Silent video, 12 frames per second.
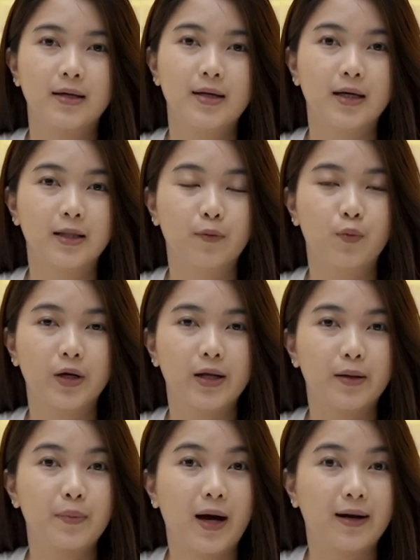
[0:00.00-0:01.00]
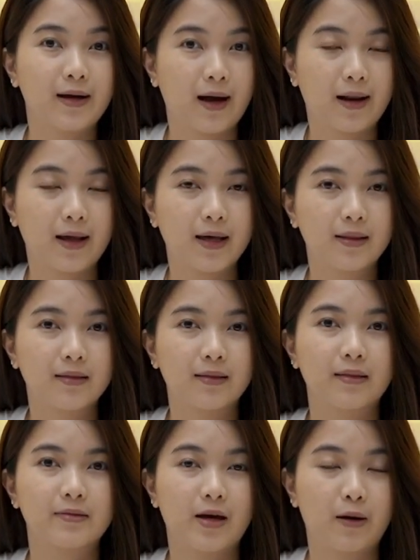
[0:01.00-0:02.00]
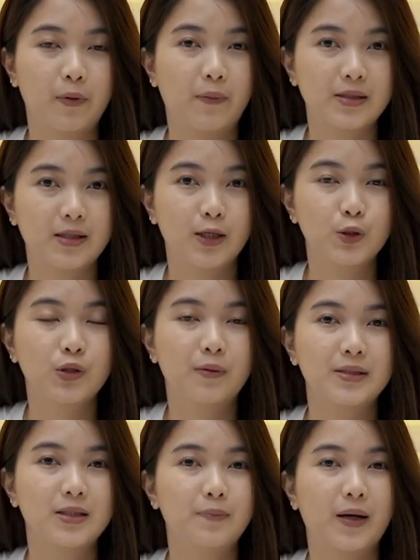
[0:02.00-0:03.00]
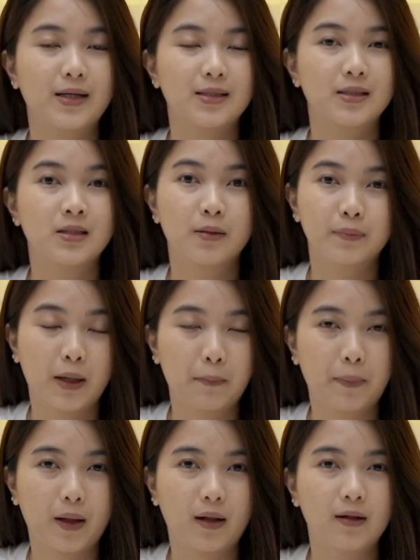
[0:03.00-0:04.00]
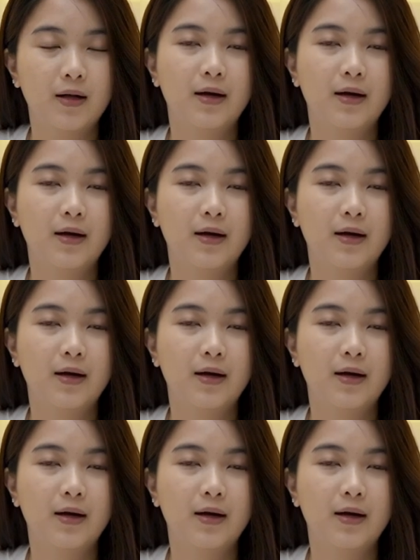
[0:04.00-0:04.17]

dia terbuat dari bahan karet cara pemasangannya juga masih pakai sistem tempel